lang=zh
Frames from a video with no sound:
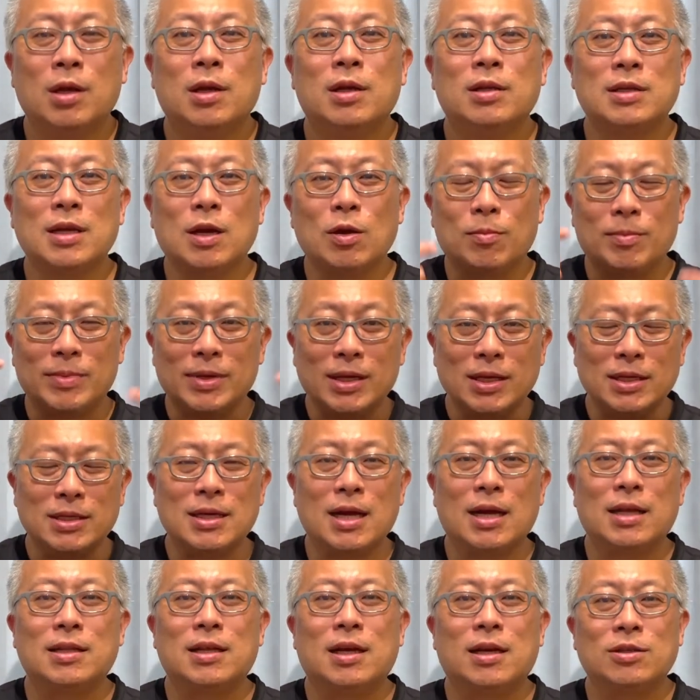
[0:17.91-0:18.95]
在我们印
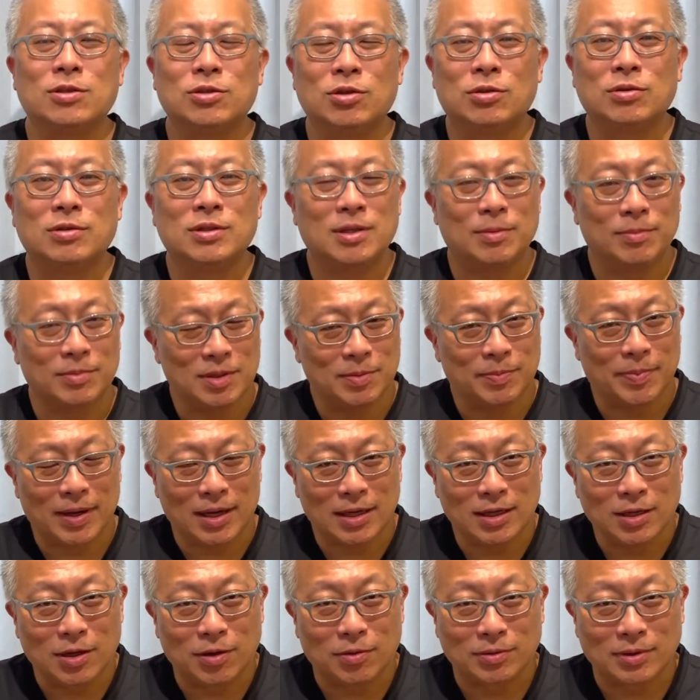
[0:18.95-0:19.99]
象当中，什么是
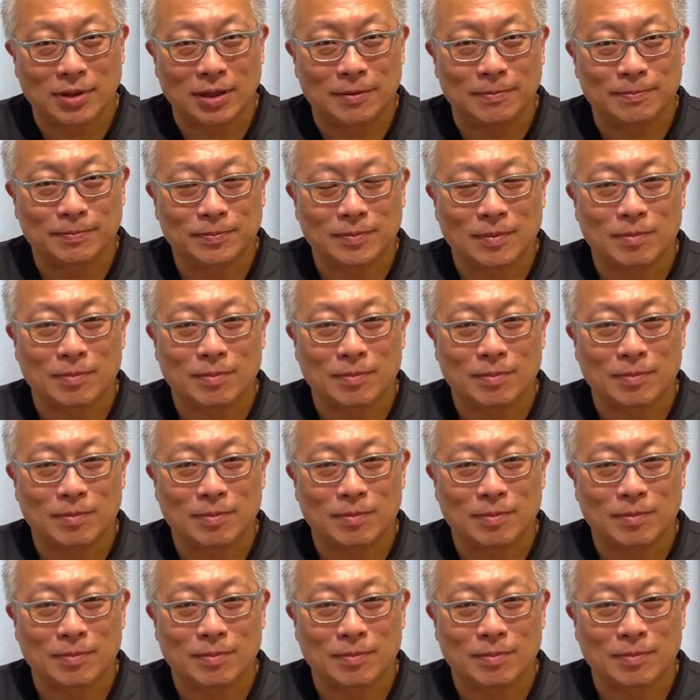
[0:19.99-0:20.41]
朋友呢？